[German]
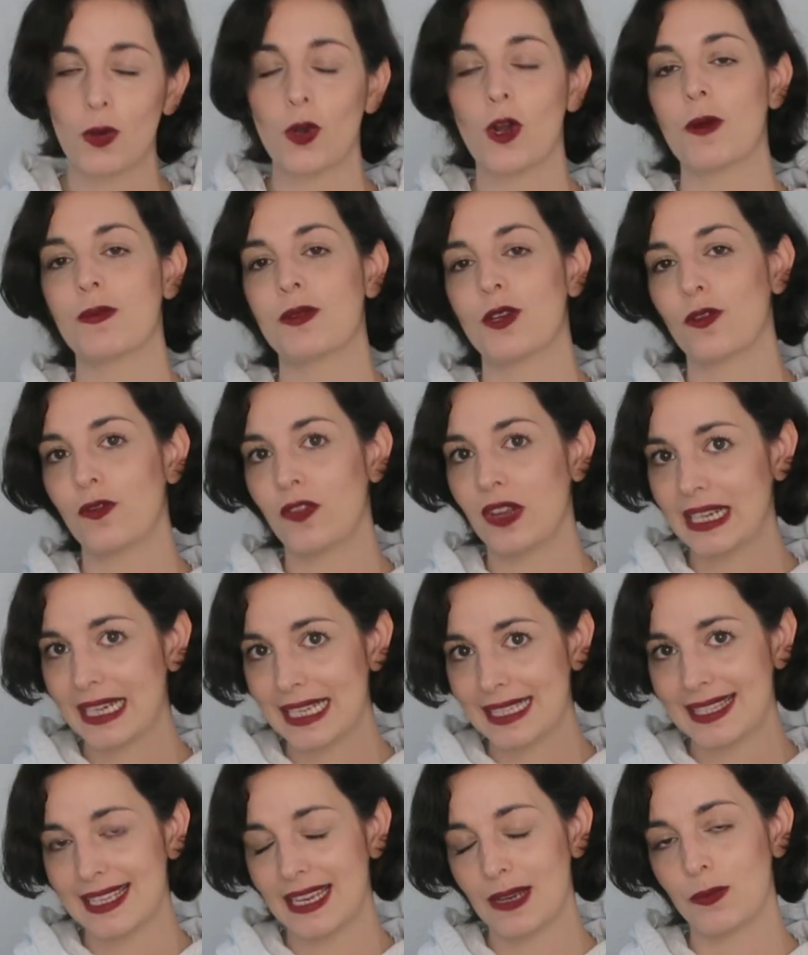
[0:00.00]
bekommt ihr auch
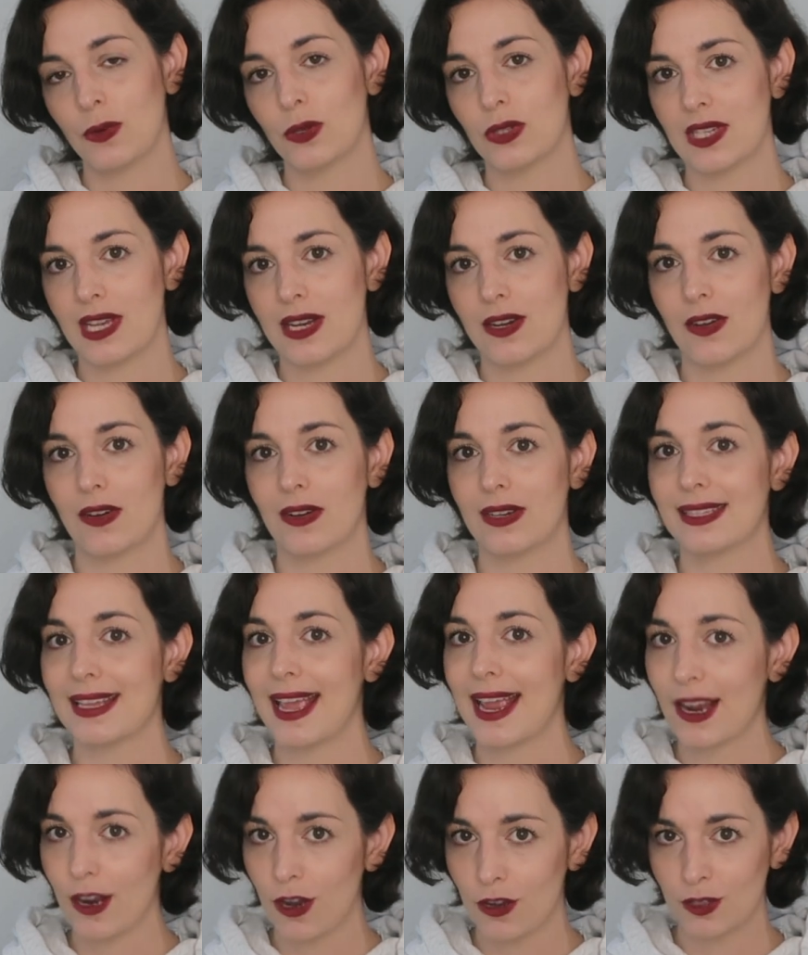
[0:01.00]
wirklich 10%
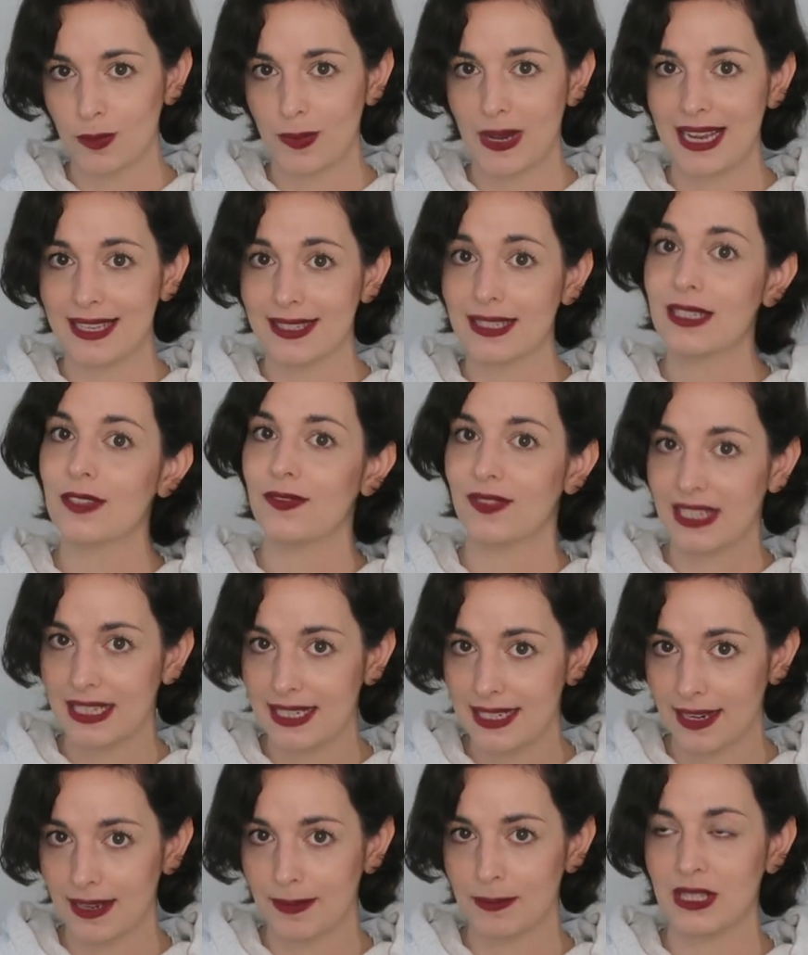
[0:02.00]
eures Einkaufspreises
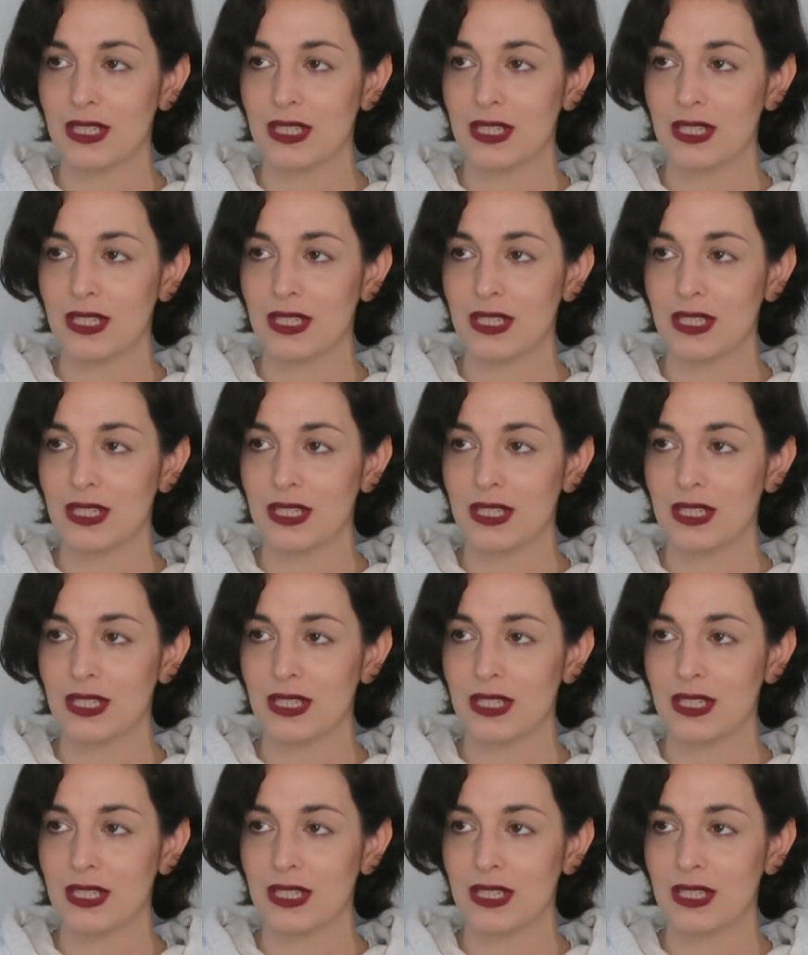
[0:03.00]
wieder,